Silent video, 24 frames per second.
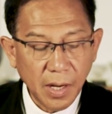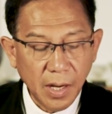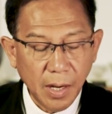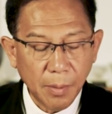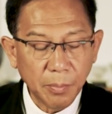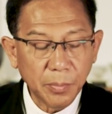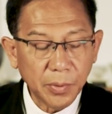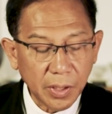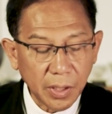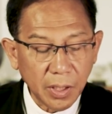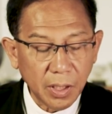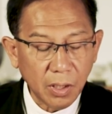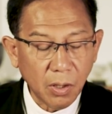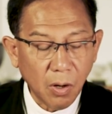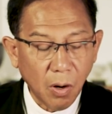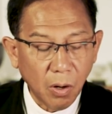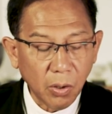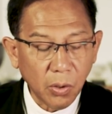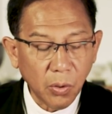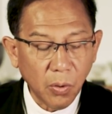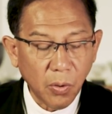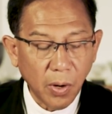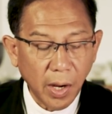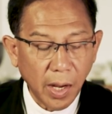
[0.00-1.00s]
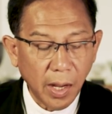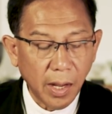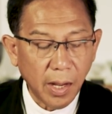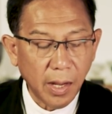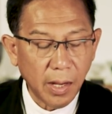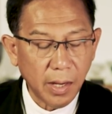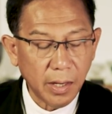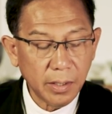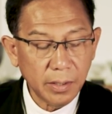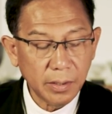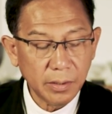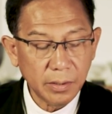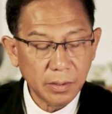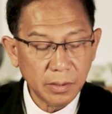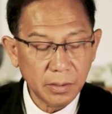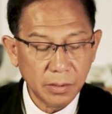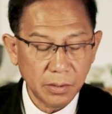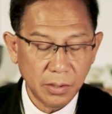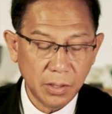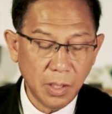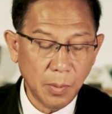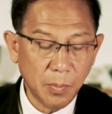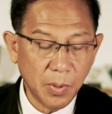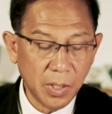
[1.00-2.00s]
คำเตือนของโนอา
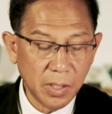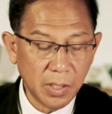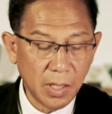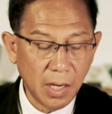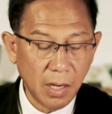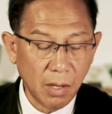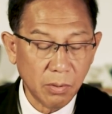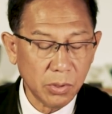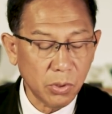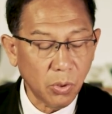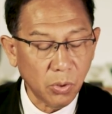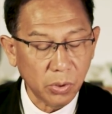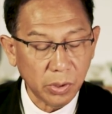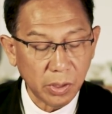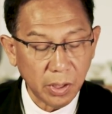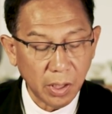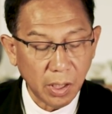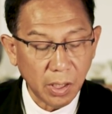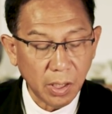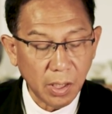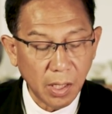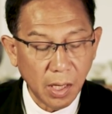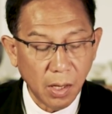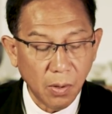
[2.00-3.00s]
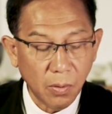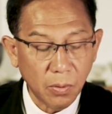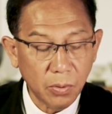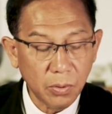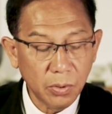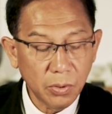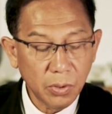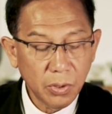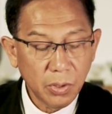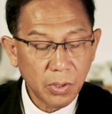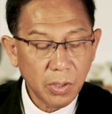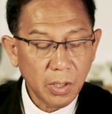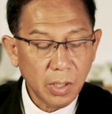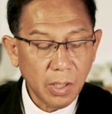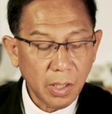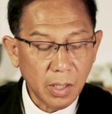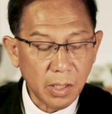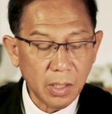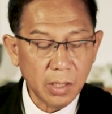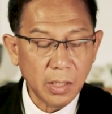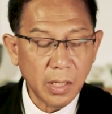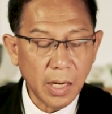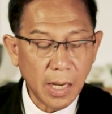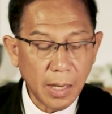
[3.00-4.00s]
ที่พระเจ้าทรงเตือนเขา
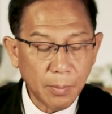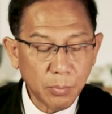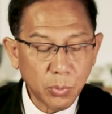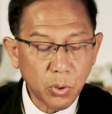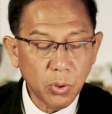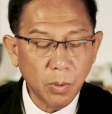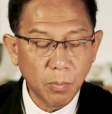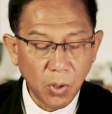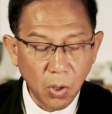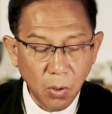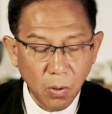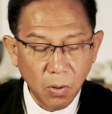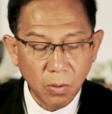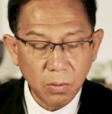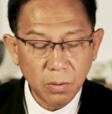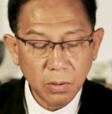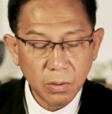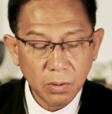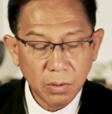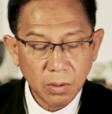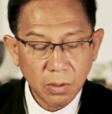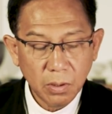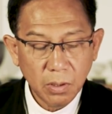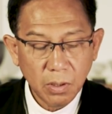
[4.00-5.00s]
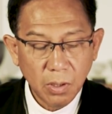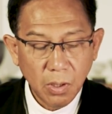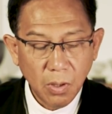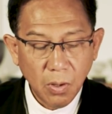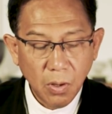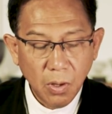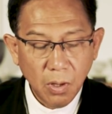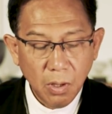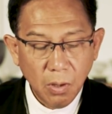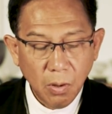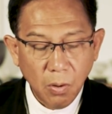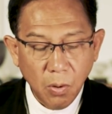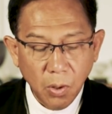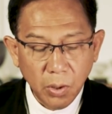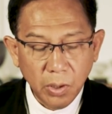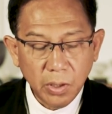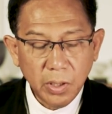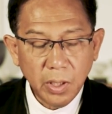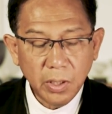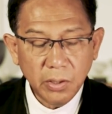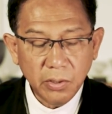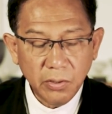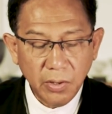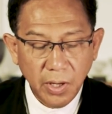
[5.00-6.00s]
คือน้ำท่วมโลก คน
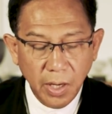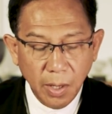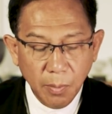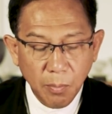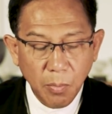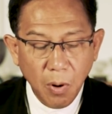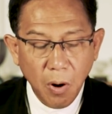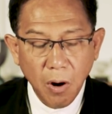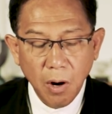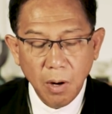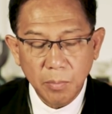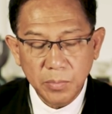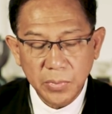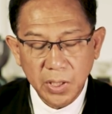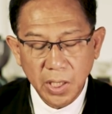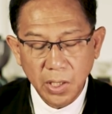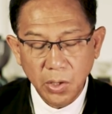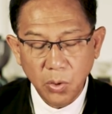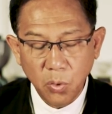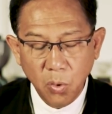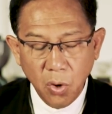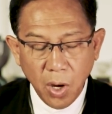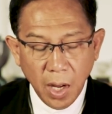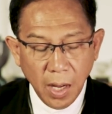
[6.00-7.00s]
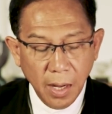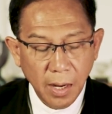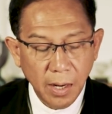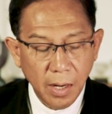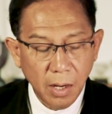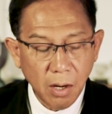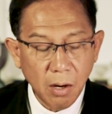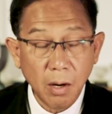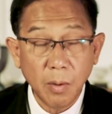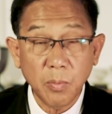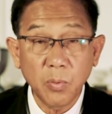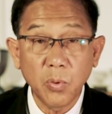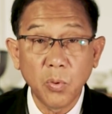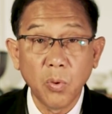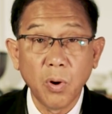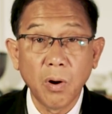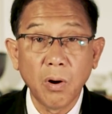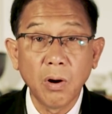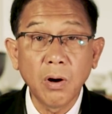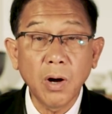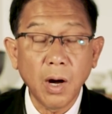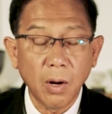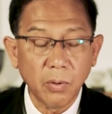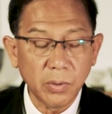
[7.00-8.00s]
ที่เตรียมพร้อมเช่นโนอาและครอบครัว
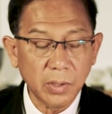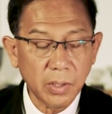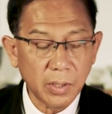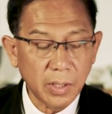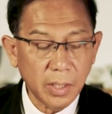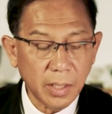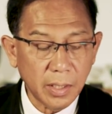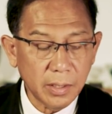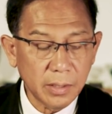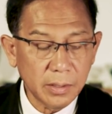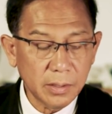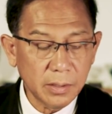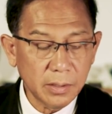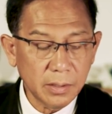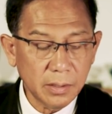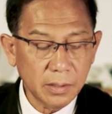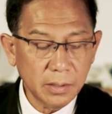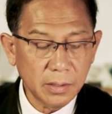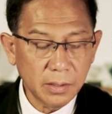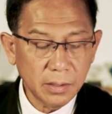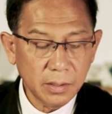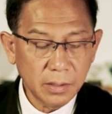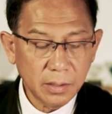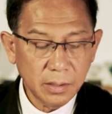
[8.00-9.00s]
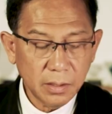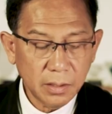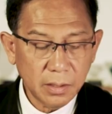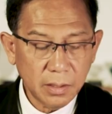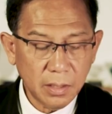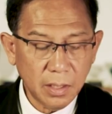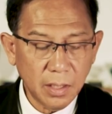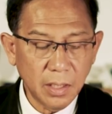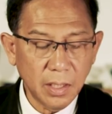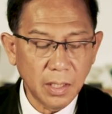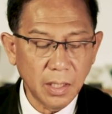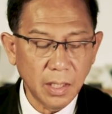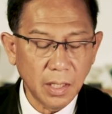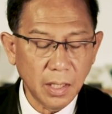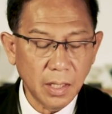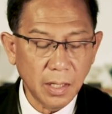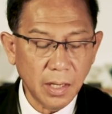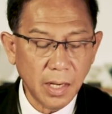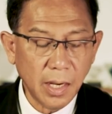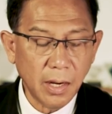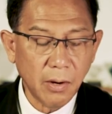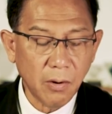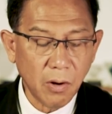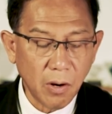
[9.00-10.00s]
ของเขาเท่านั้นที่
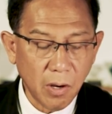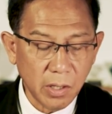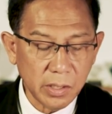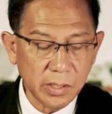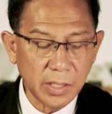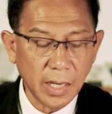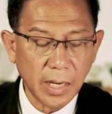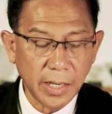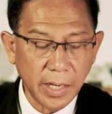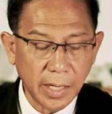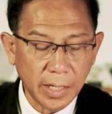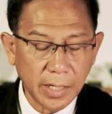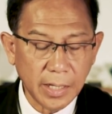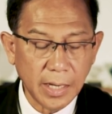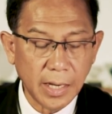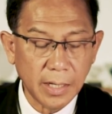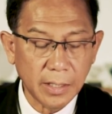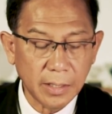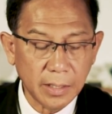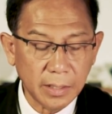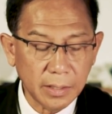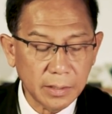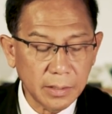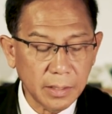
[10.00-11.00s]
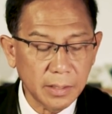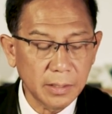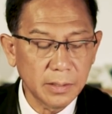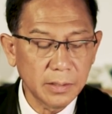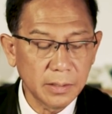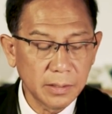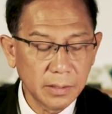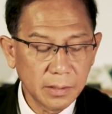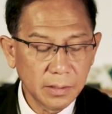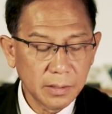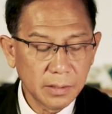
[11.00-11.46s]
ได้รอดจากเหตุการณ์ครั้งนั้น